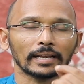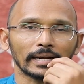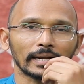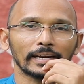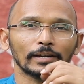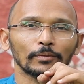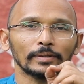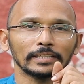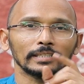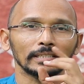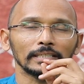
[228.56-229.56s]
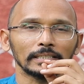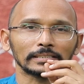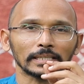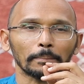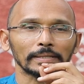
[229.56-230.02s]
రెడ్ రెడ్గా ఉండేది
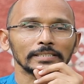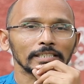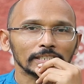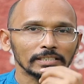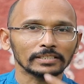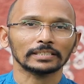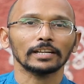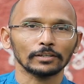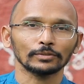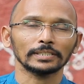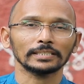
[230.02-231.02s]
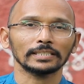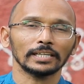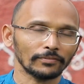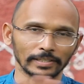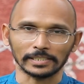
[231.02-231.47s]
చప్పరించేసి విత్తనాలు
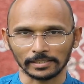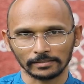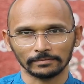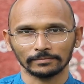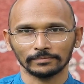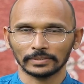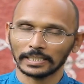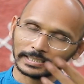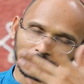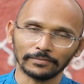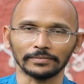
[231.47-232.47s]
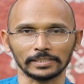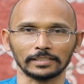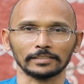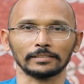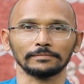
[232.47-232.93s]
ఊసేస్తారంటే వేస్ట్ దాన్ని తినడం
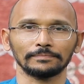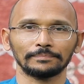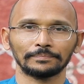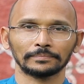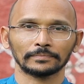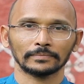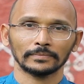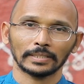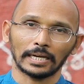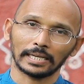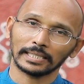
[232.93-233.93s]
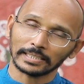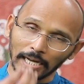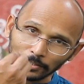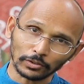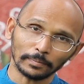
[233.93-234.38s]
వేస్ట్ అసలు అలా
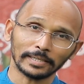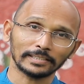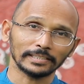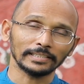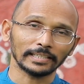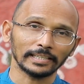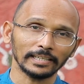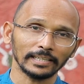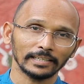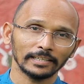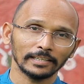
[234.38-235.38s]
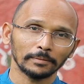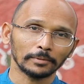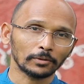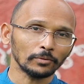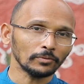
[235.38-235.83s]
దాంతోపాటు తింటేనే
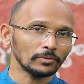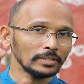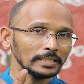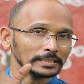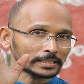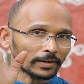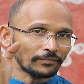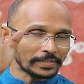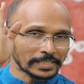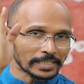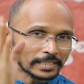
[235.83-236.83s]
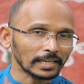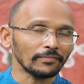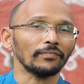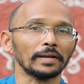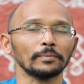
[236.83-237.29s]
మీకు
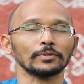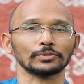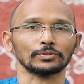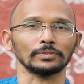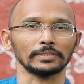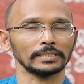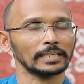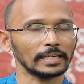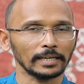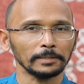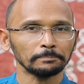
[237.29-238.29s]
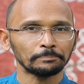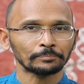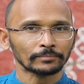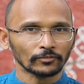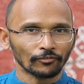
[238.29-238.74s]
సఫిషియెంట్గా ఫైబర్ వస్తుంది ఇక్కడ
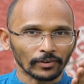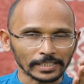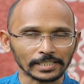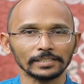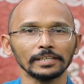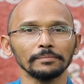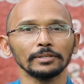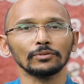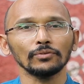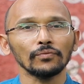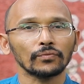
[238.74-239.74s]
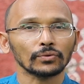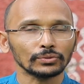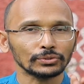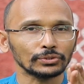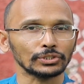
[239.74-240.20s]
ఫస్ట్ డే మీకు ఫ్రూట్స్